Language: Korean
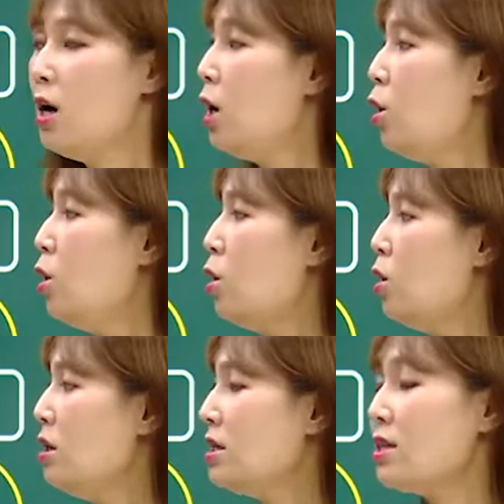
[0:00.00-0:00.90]

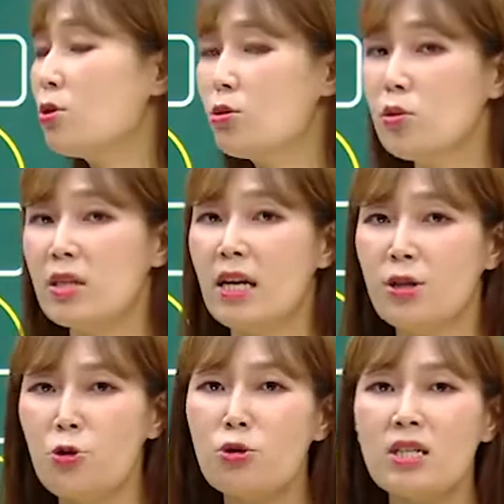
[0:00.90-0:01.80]
어, 실제로
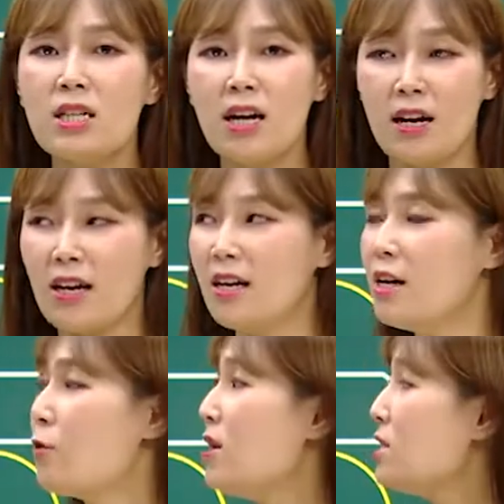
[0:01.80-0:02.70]
제일 솔직하게
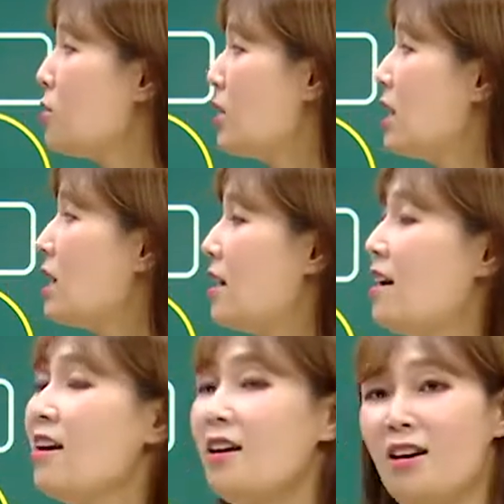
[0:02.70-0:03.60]
일관성
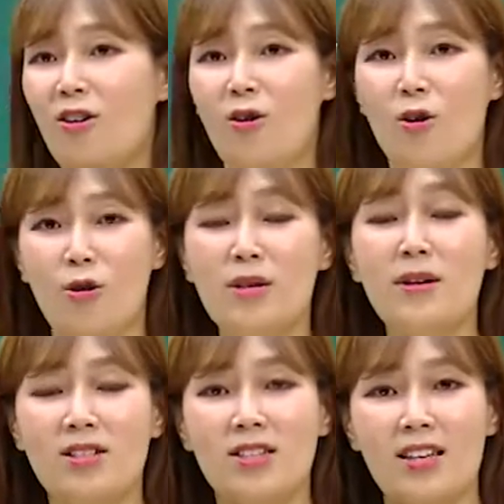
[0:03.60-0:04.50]
있게 어,
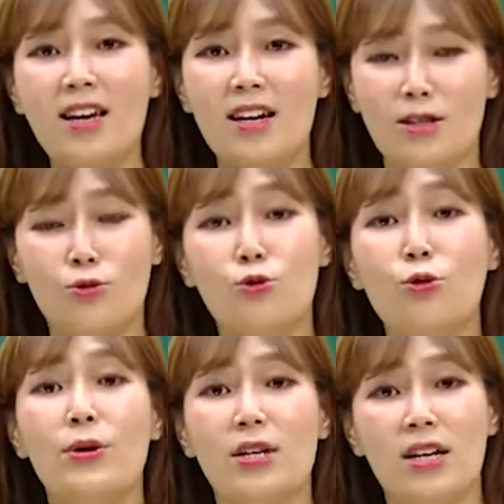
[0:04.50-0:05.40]
임하시는 게 가장
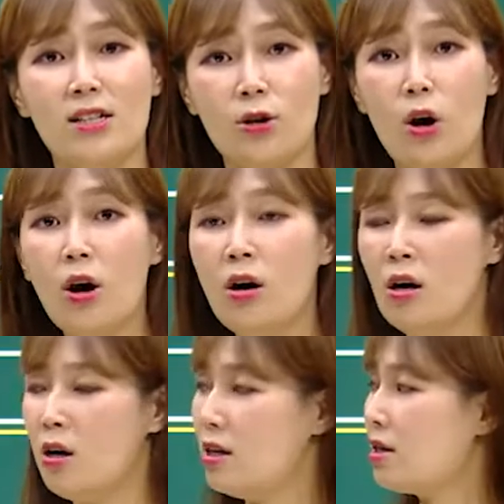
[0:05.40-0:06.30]
중요하다라는 거
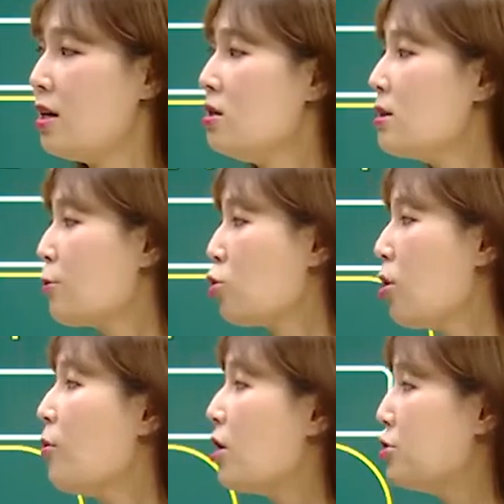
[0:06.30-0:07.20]
일단 짚고
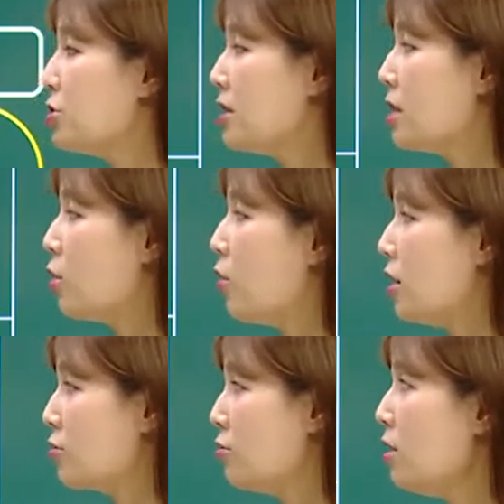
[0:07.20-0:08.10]
넘어갈 수 있을 것
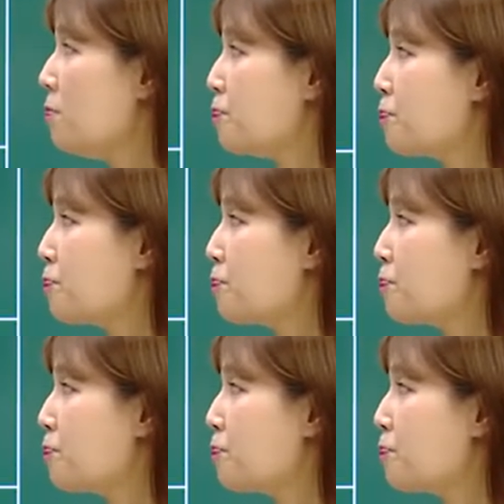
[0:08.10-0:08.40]
같고요.